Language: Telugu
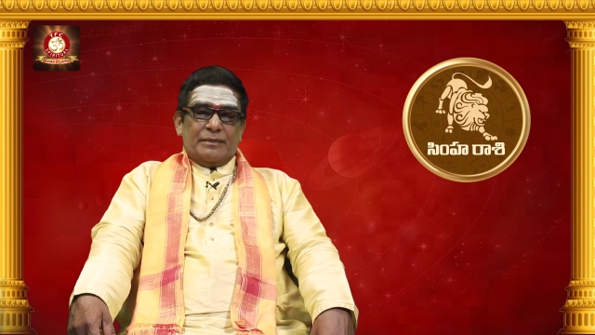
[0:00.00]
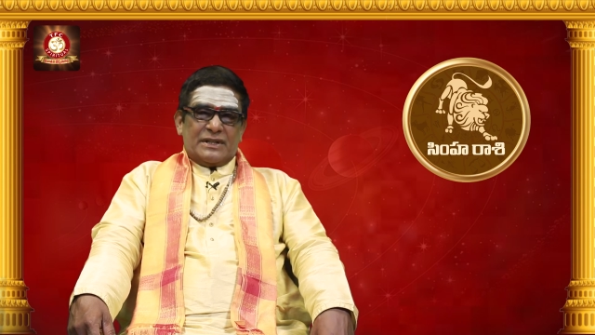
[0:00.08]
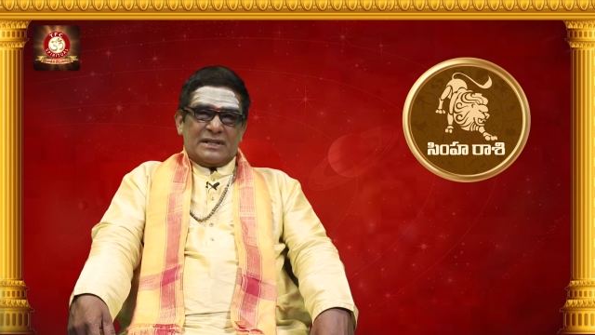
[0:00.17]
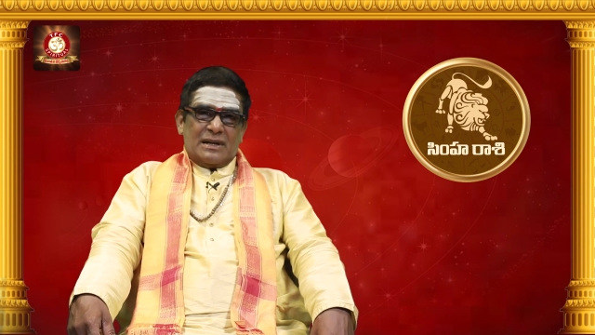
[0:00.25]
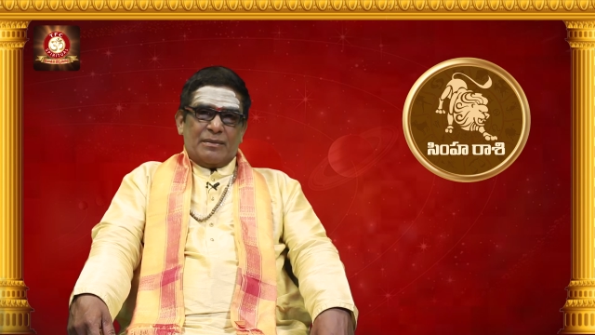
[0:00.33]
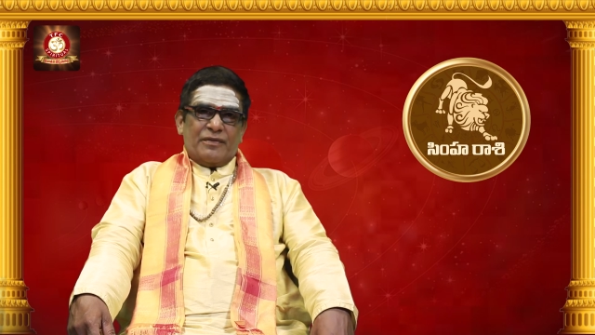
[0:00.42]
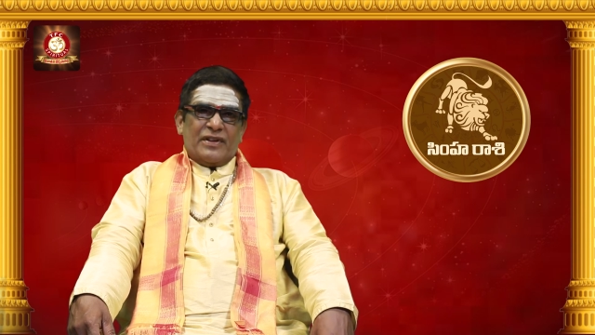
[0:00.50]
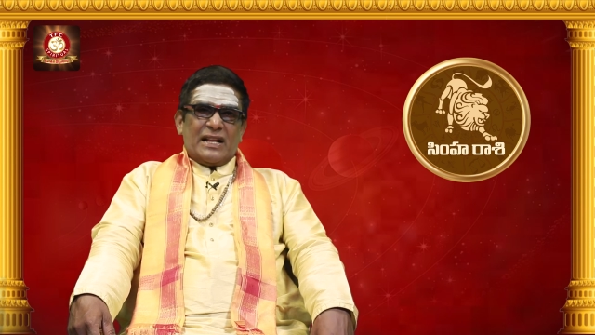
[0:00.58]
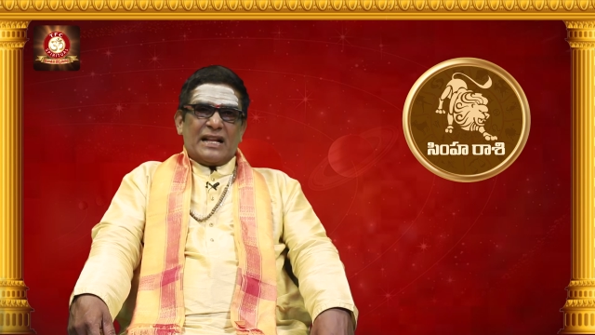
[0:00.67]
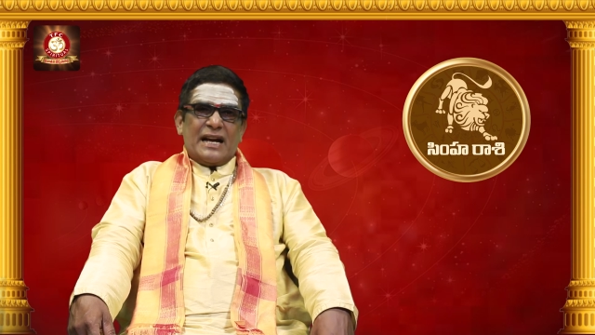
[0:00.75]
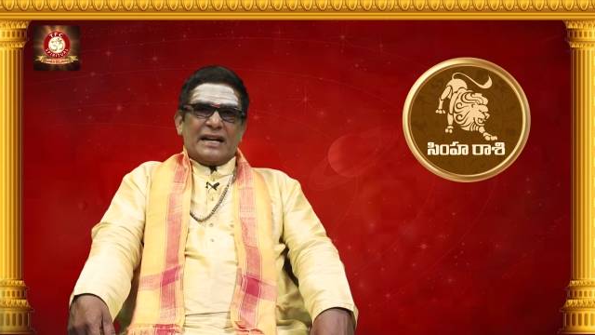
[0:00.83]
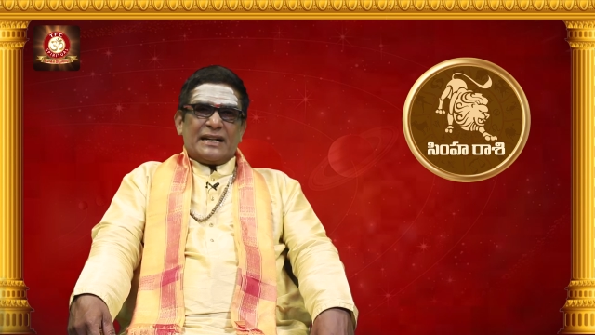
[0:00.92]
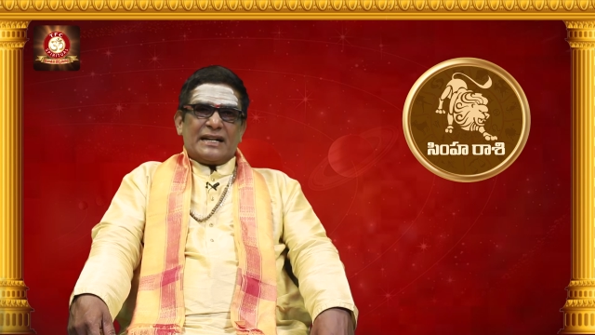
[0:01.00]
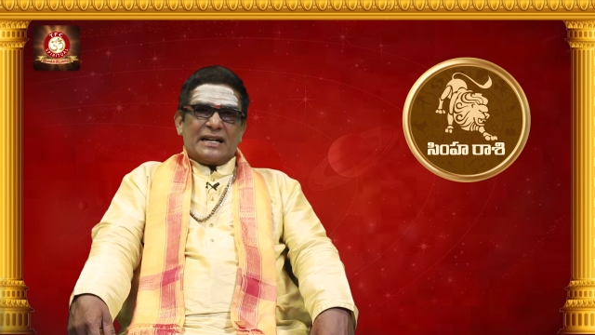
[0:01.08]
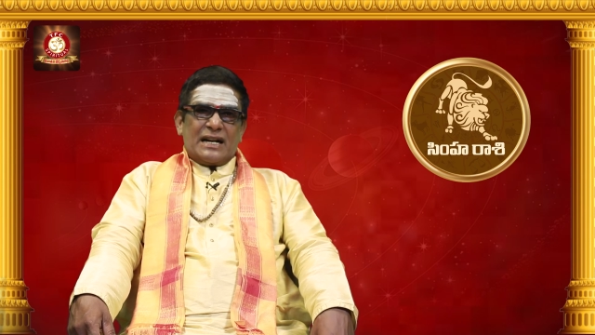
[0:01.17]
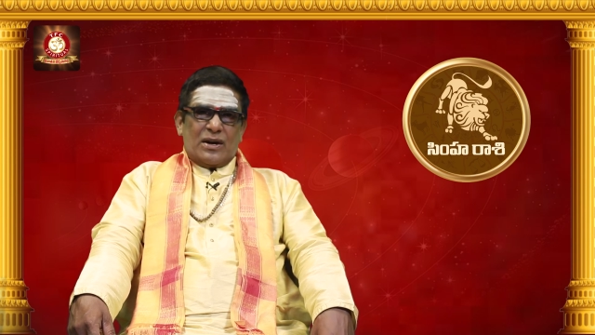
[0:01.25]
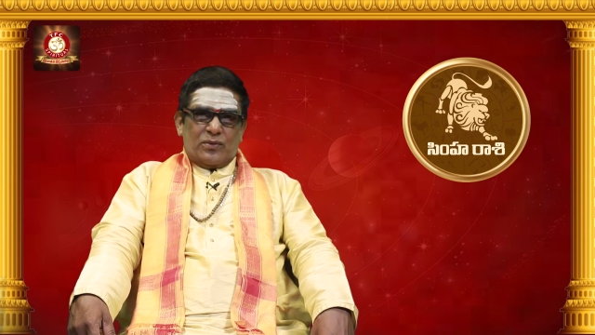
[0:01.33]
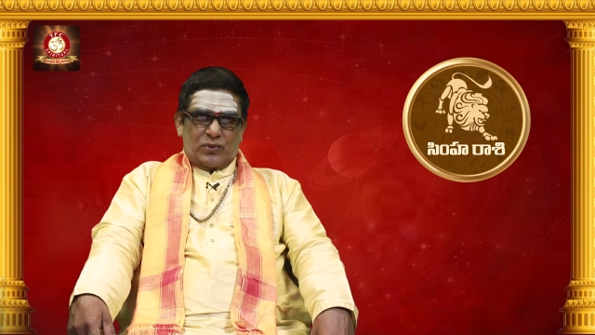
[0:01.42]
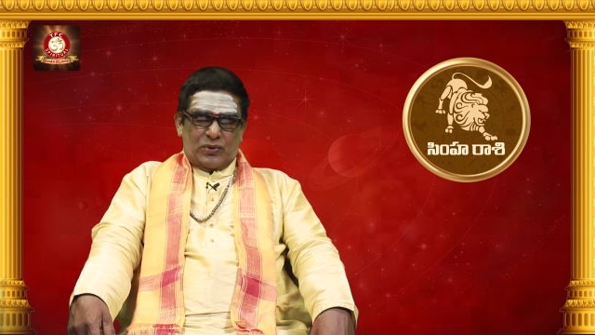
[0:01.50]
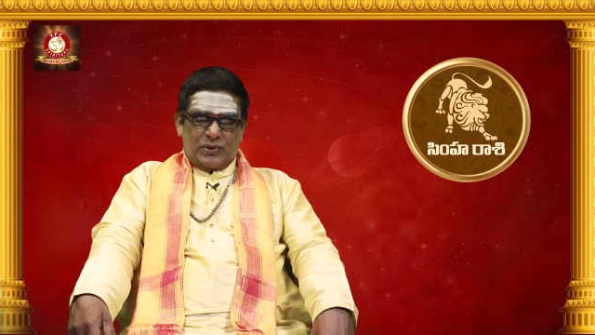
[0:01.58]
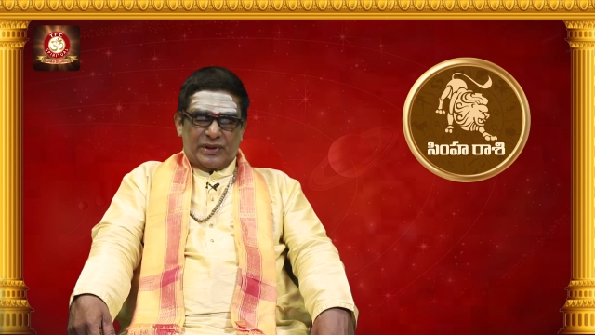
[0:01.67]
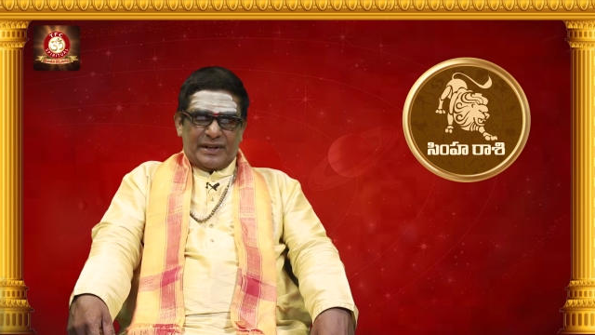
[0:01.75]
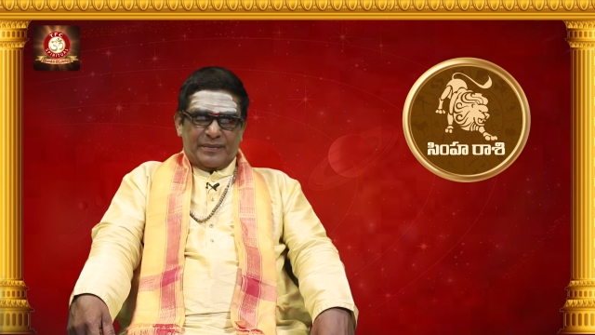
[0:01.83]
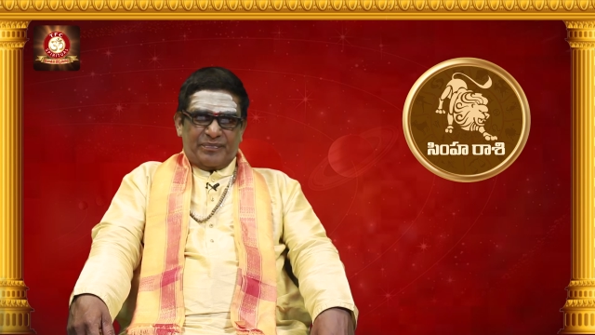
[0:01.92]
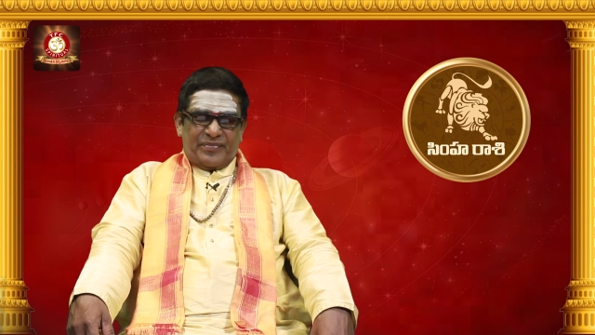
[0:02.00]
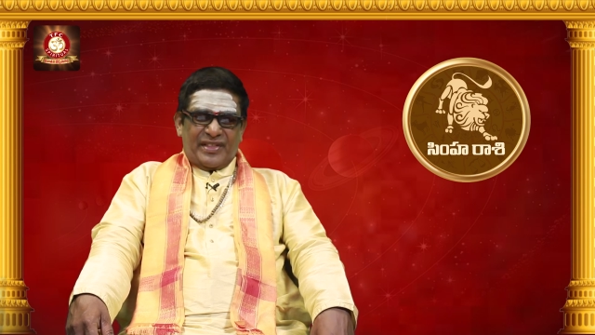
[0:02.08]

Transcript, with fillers: మిశ్రమ ఫలదాయకంగా ఉంటుంది